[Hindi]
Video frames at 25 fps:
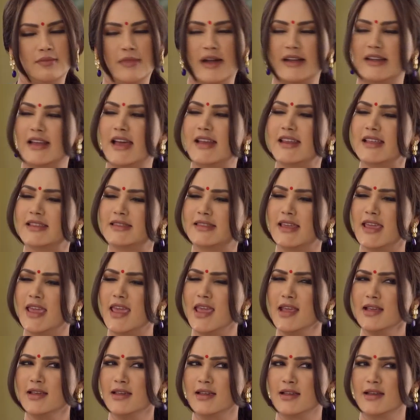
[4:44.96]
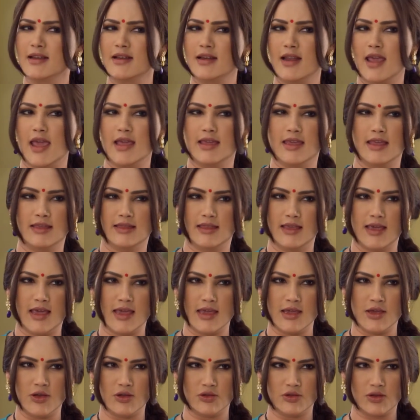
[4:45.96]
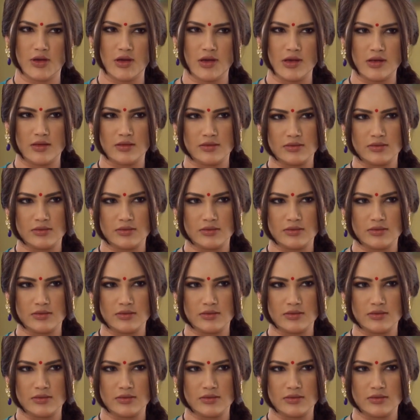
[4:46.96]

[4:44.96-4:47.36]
बेटा ऋतिक ना कितने आइयो तो